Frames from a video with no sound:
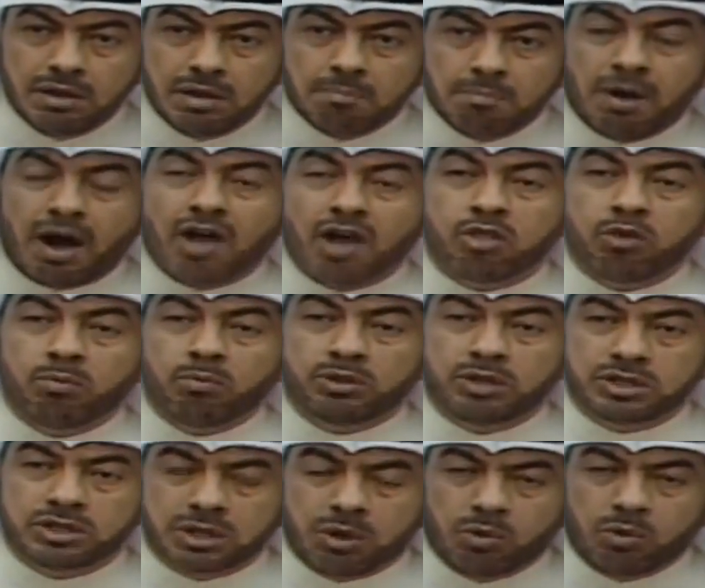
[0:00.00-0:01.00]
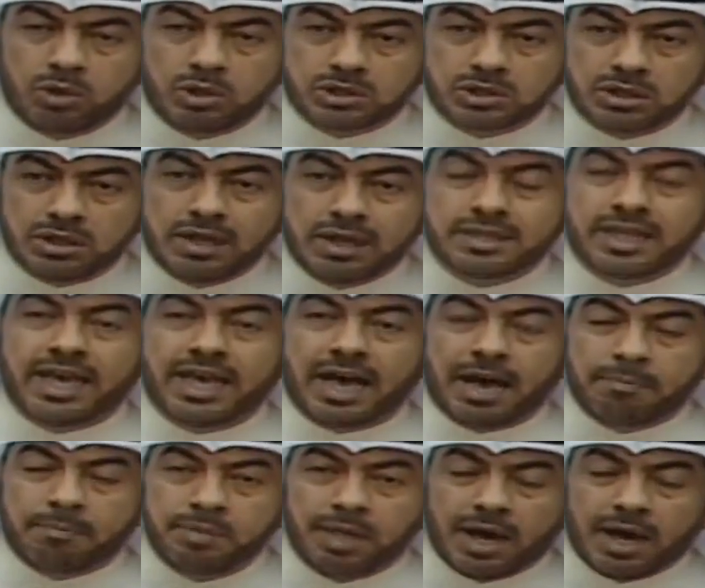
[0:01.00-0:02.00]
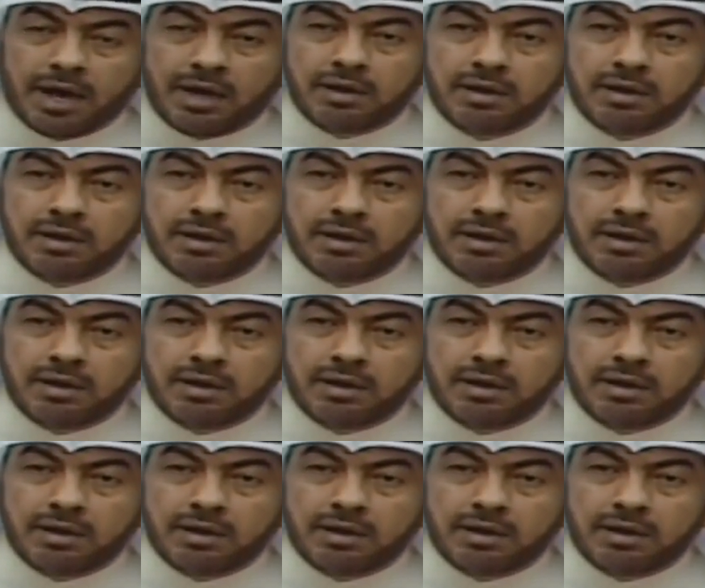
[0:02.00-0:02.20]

بعضهم متزوج لديه أبناء